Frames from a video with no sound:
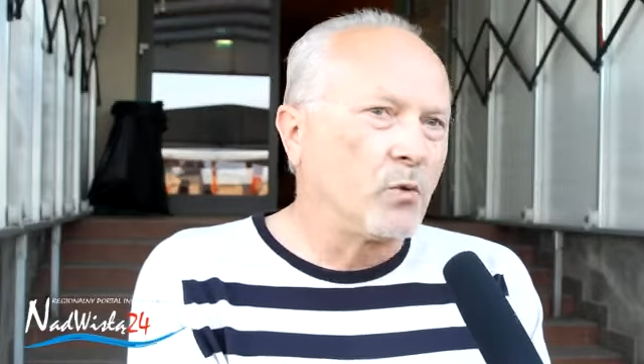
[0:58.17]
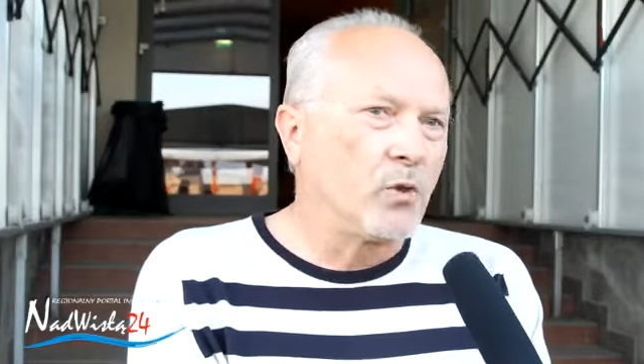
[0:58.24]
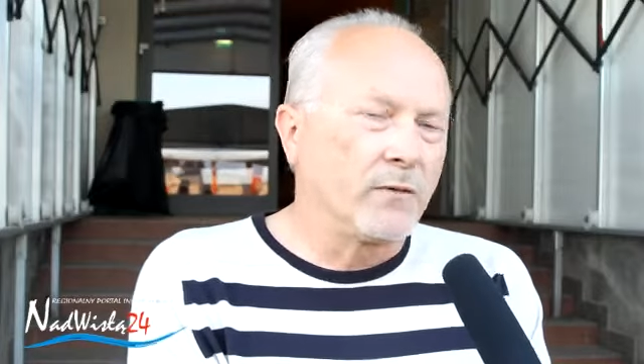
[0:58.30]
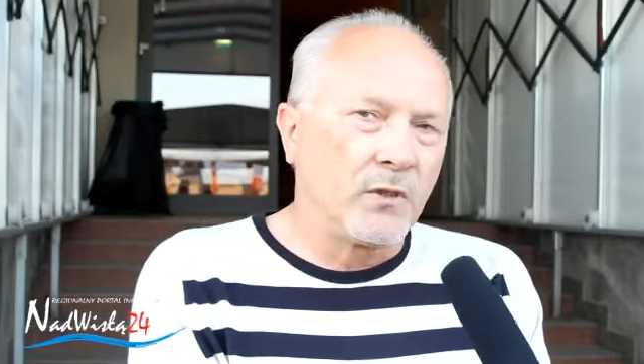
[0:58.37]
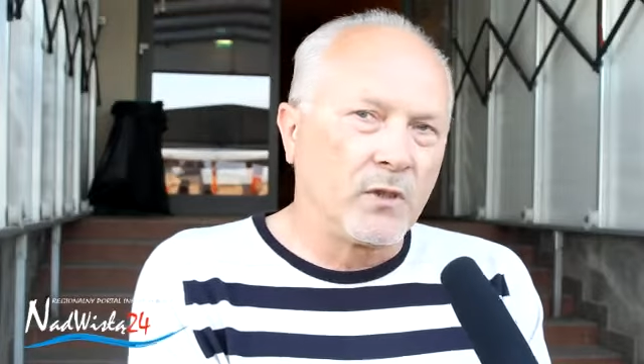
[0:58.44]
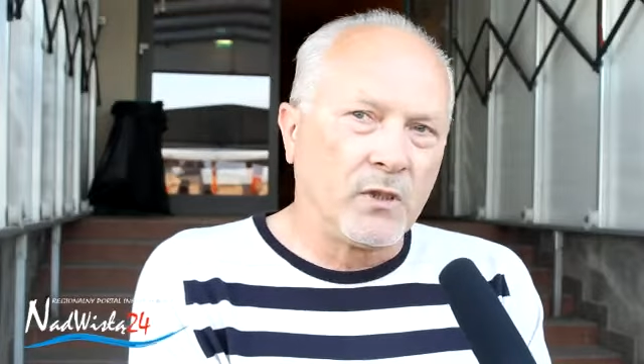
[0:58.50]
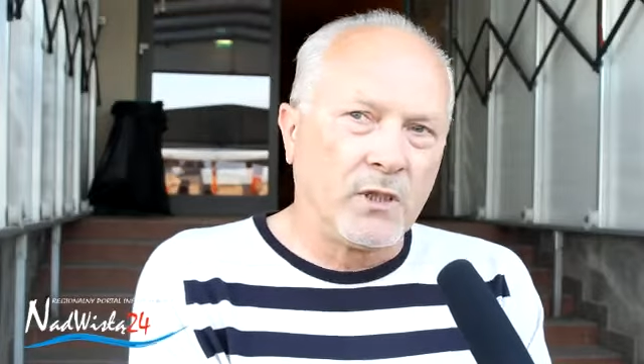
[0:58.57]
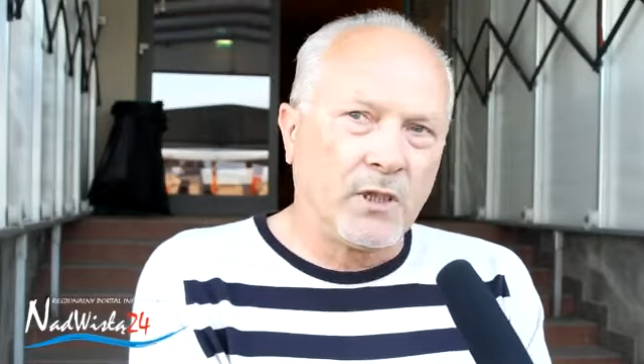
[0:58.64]

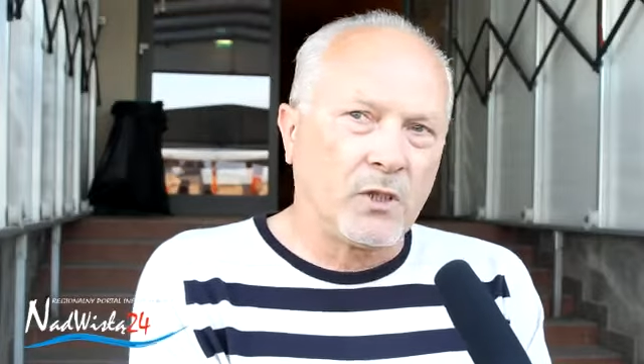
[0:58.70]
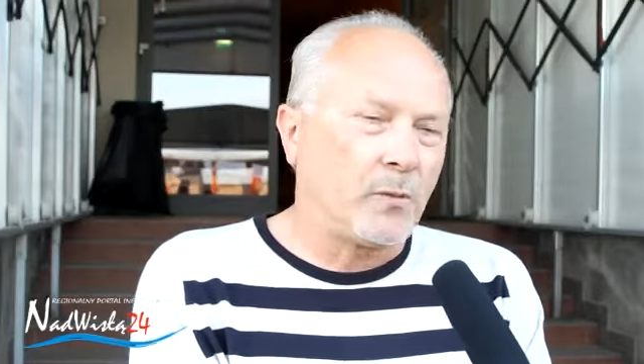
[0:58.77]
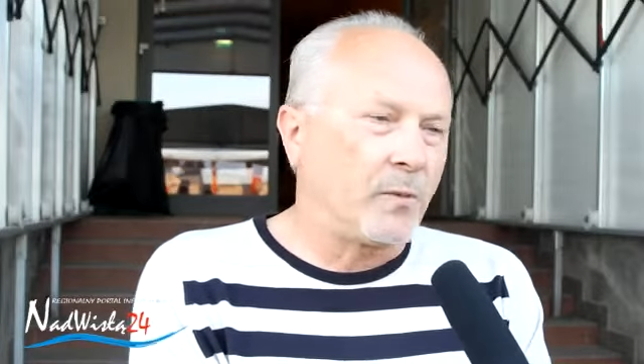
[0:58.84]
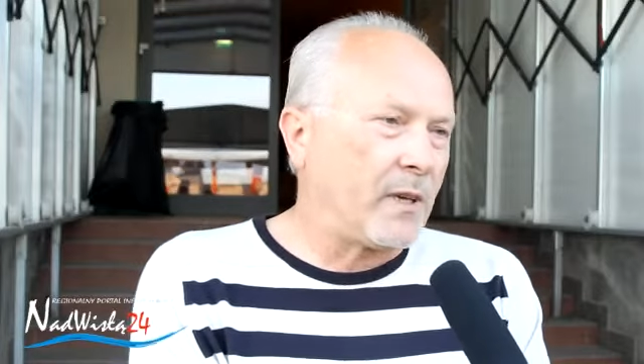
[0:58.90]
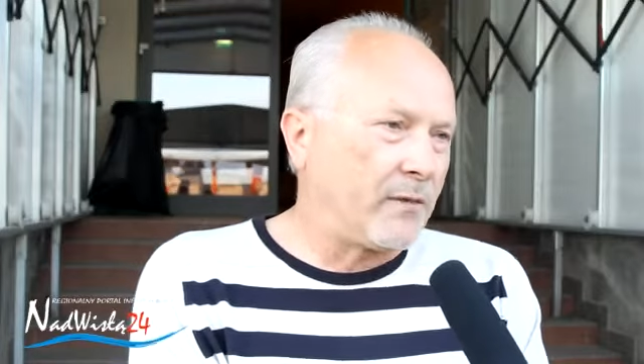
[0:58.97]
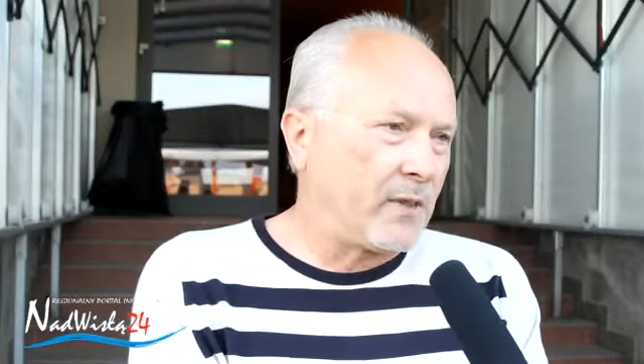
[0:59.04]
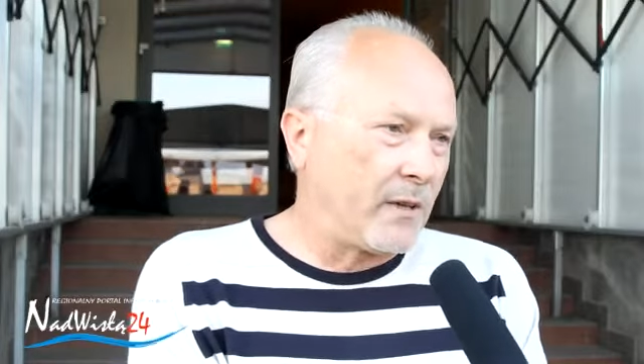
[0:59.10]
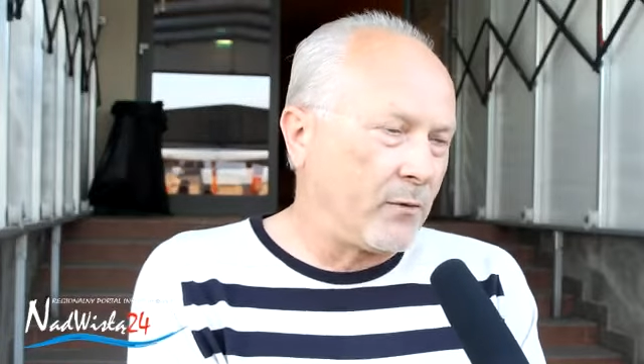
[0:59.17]
udowodnili to
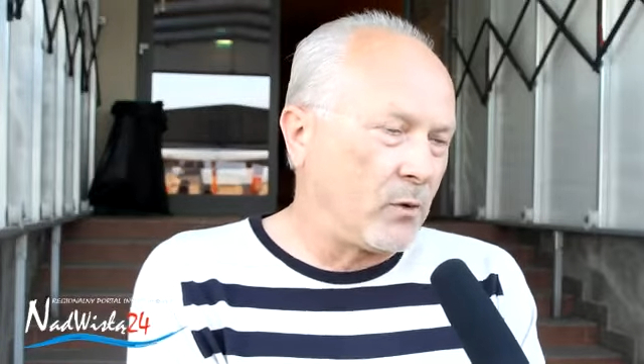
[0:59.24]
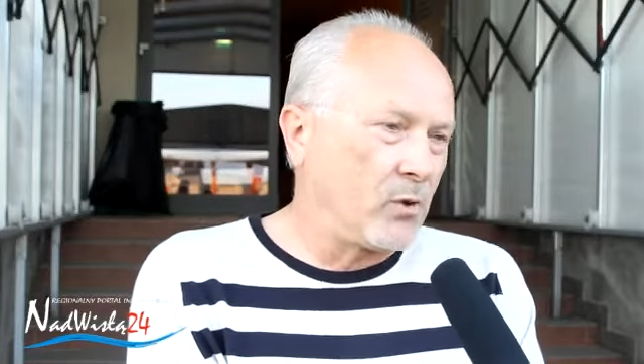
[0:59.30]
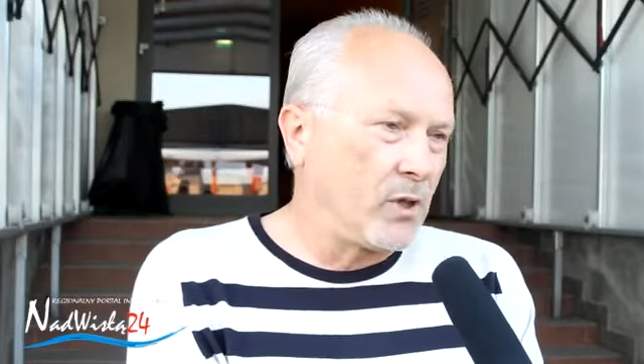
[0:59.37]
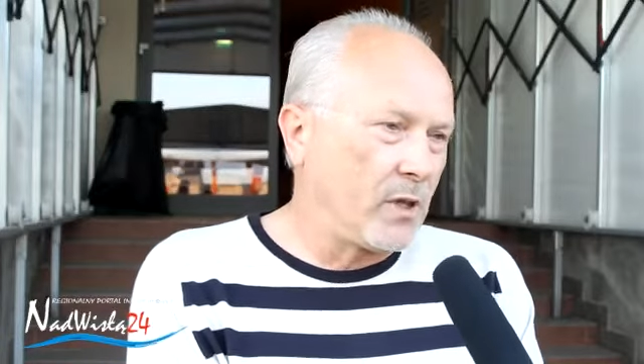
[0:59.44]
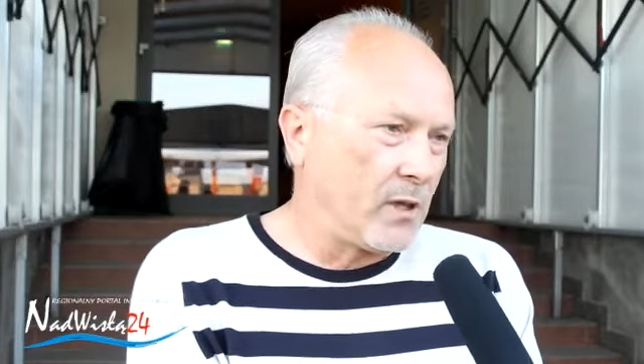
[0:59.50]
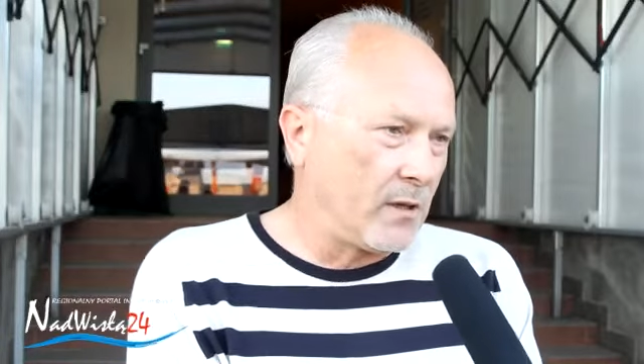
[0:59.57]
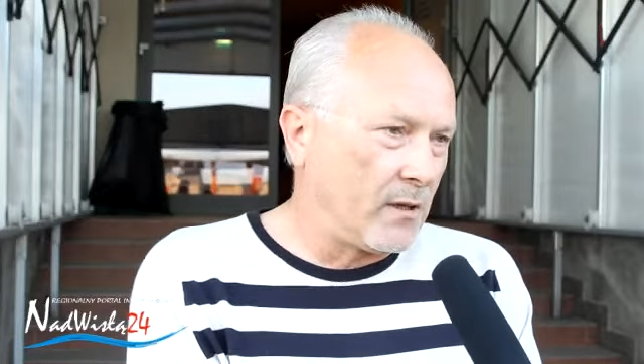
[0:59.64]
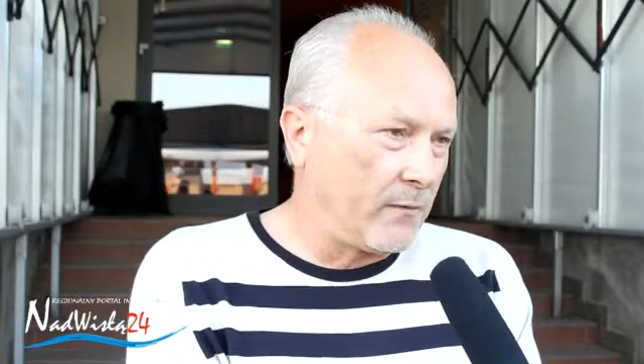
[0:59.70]
prawda w
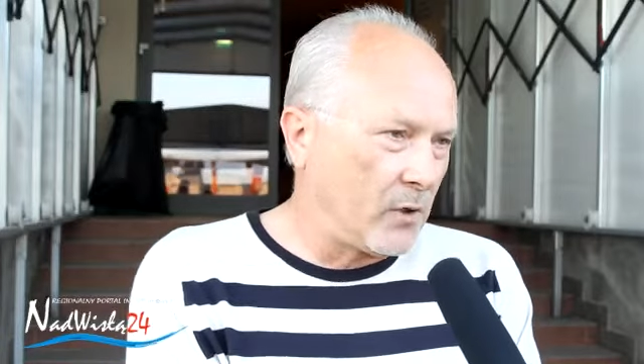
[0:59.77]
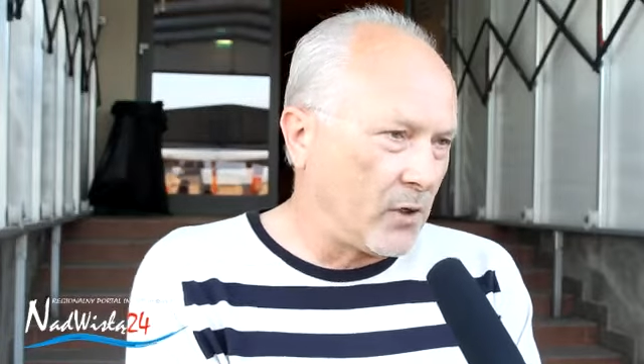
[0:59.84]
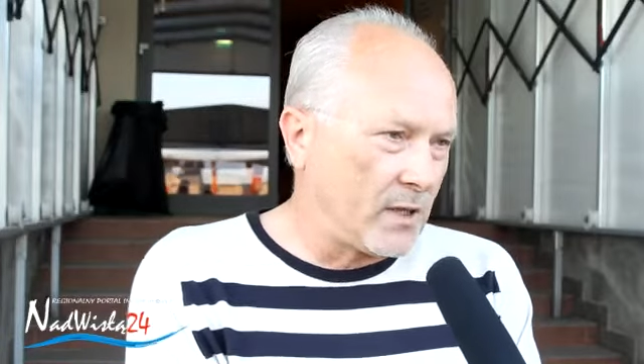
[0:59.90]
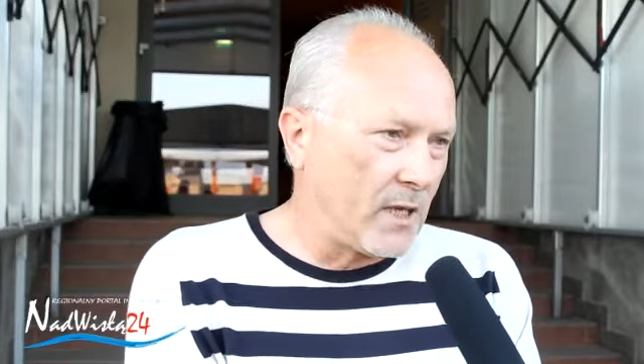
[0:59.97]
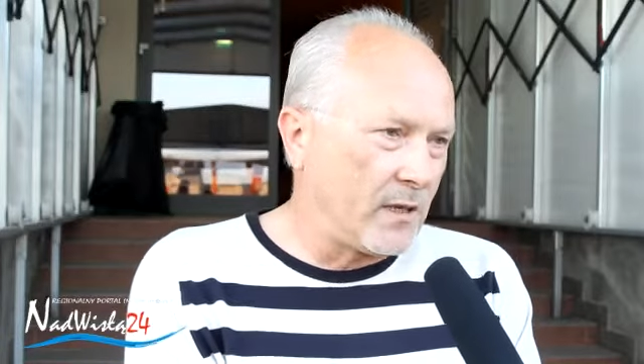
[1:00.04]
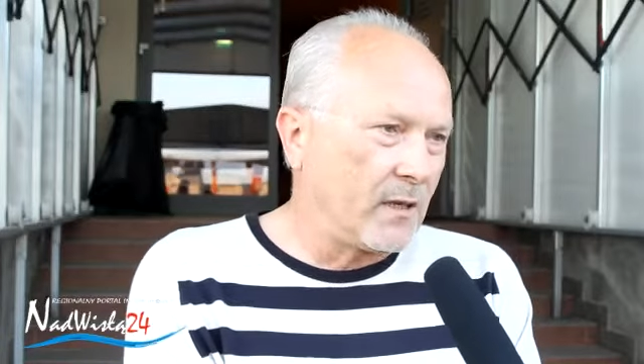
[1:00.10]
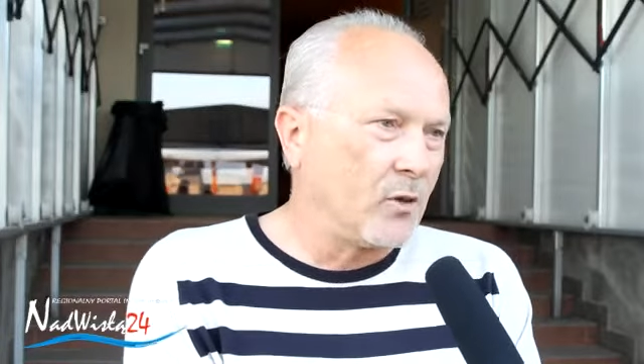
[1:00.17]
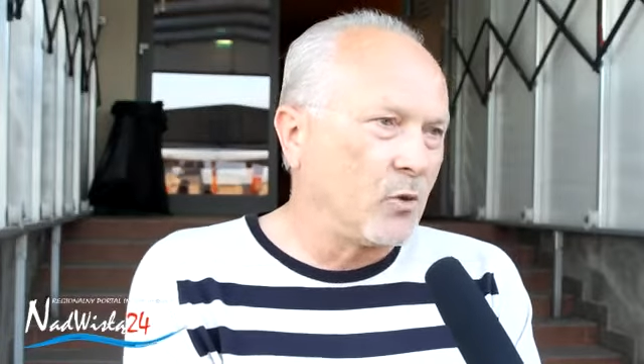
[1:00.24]
rundzie
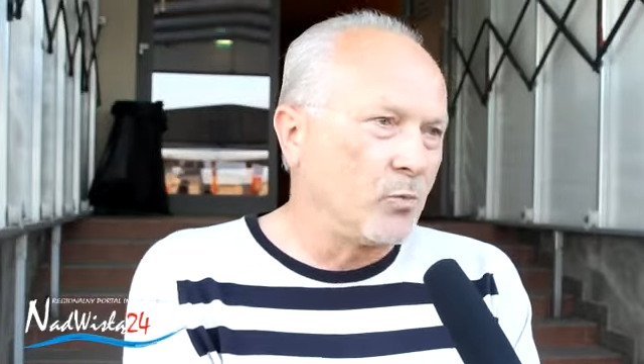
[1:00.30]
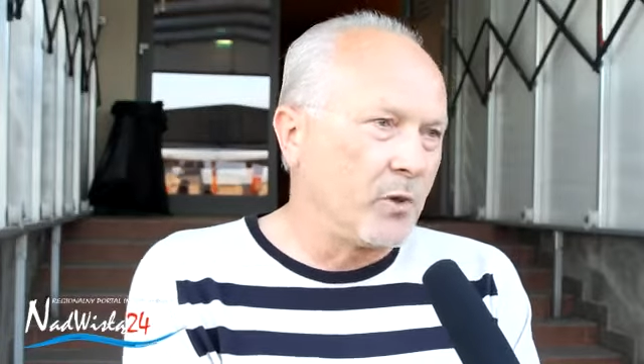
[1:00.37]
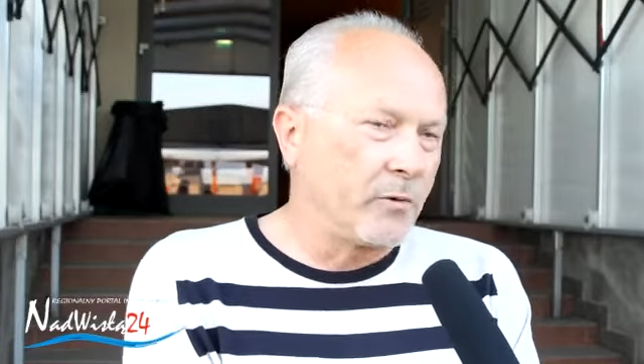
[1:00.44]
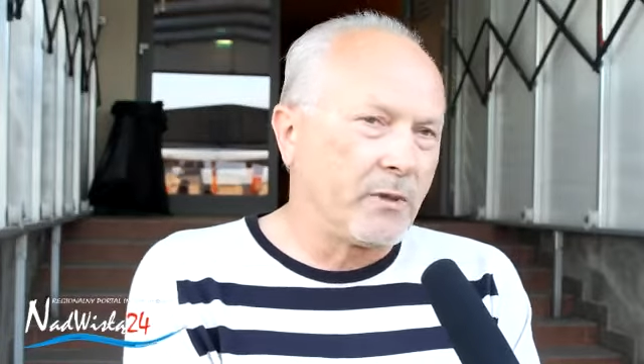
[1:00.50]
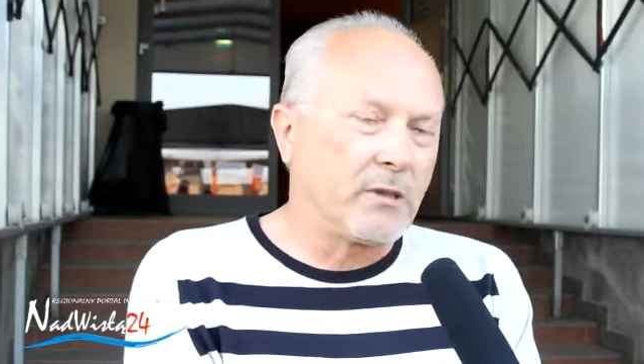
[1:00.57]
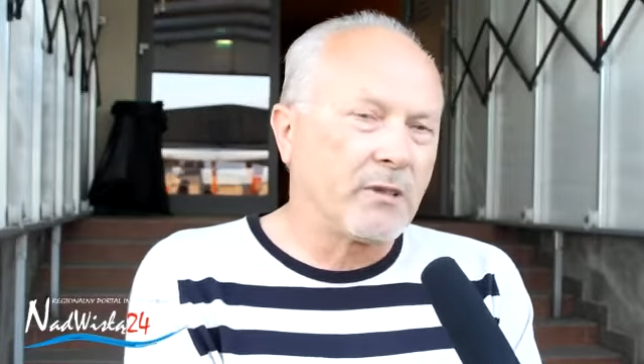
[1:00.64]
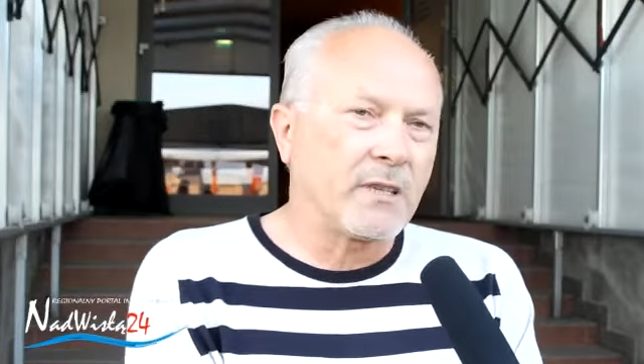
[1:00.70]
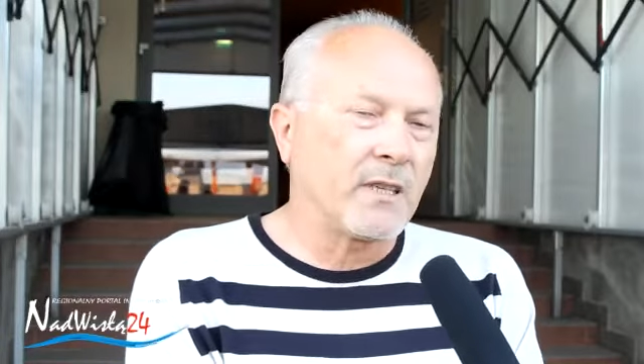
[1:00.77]
wiosennej ubiegłego